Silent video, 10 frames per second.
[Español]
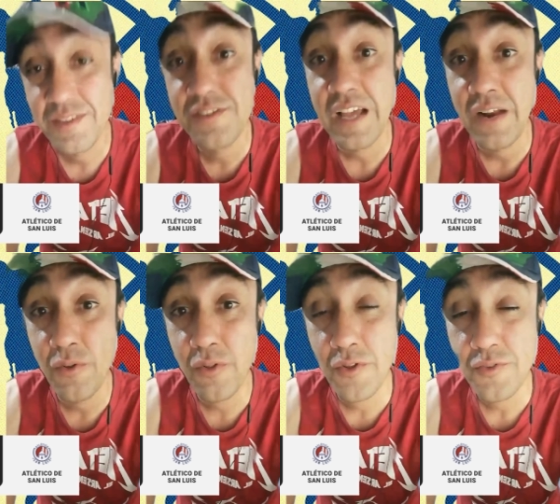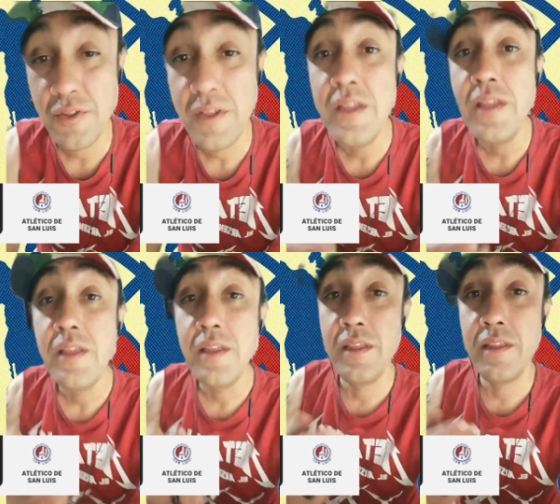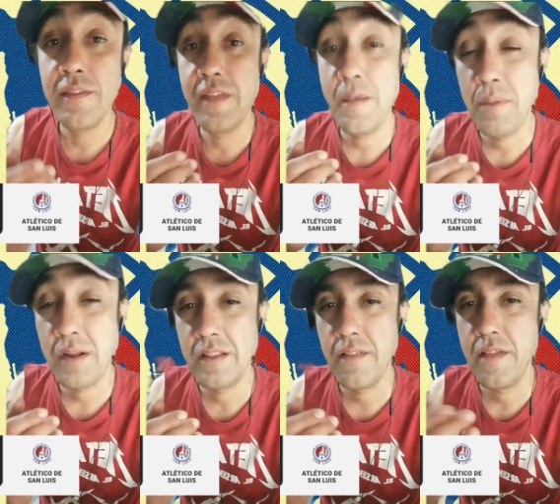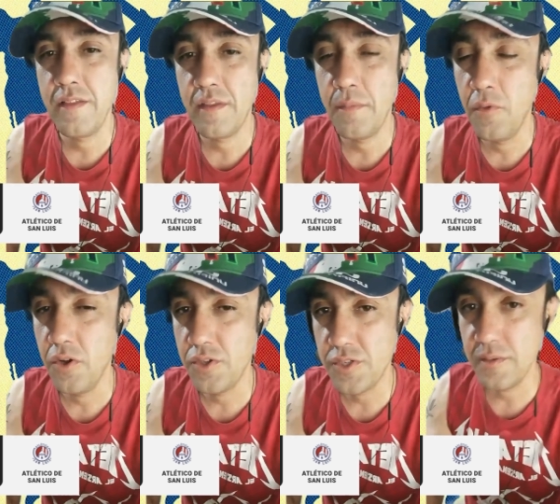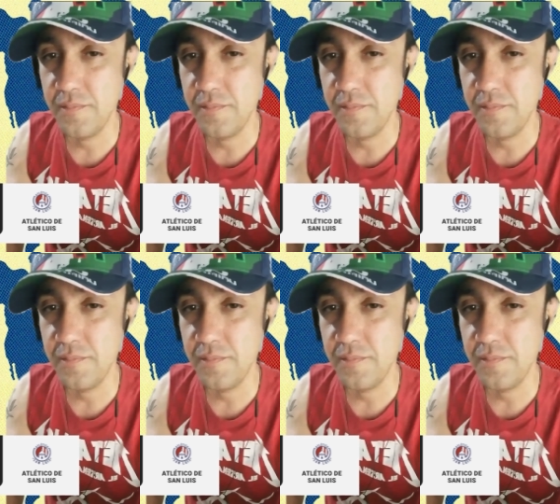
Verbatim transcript: Saludos de parte de Samoch